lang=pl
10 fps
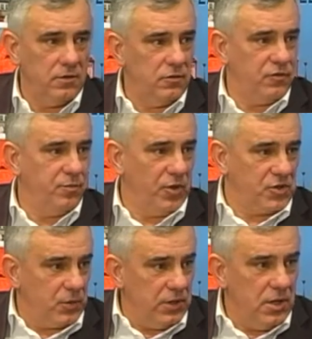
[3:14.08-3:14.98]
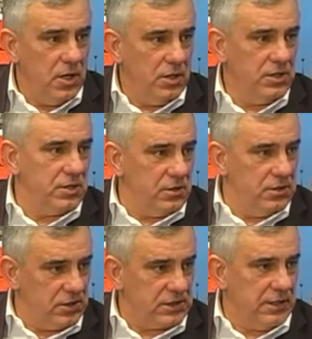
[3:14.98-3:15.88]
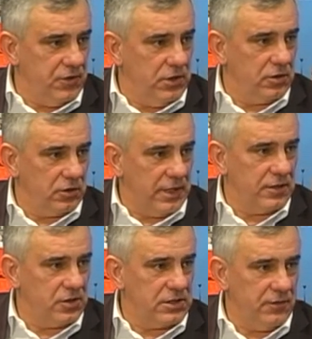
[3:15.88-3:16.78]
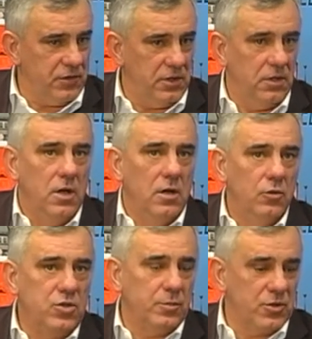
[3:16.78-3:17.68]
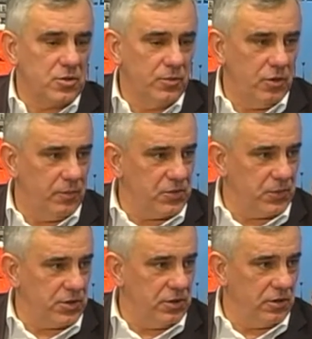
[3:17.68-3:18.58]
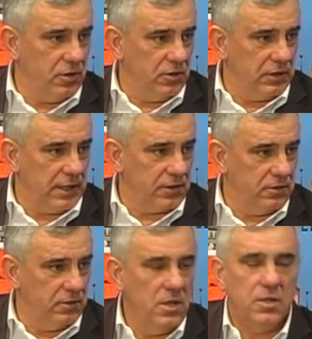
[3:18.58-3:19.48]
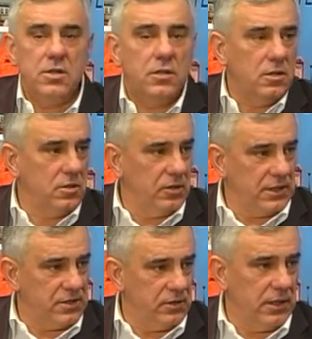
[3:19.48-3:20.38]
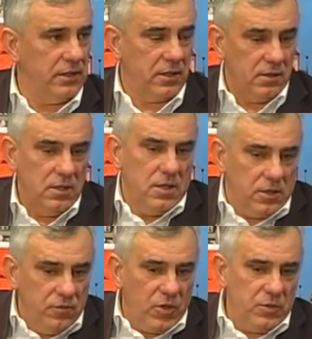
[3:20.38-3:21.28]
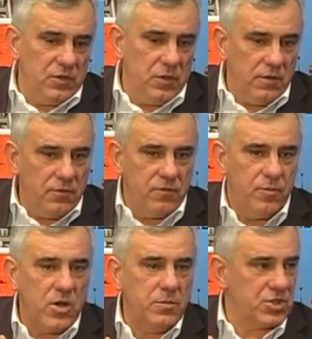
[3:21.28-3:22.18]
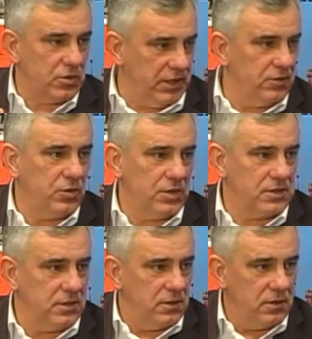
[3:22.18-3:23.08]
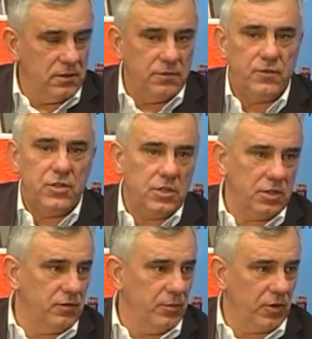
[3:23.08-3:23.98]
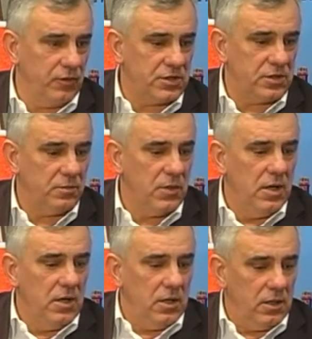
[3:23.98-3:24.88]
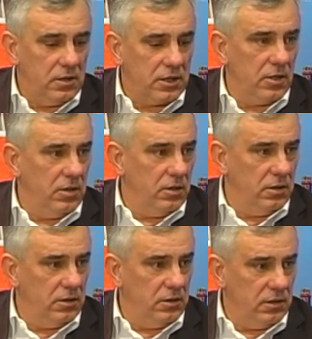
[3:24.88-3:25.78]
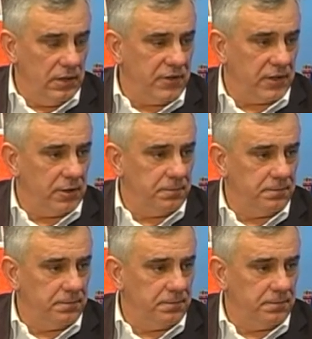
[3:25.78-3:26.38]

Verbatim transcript: w posły i, zo, i zostawili to tak, jak zostawili. Ludzie potrzebują bezpośredniego kontaktu, nie tylko okazjonalnego i w moim, w moim przekonaniu to jest mhm. wynik wynik tych wyborów jest tym, y, tego efektem.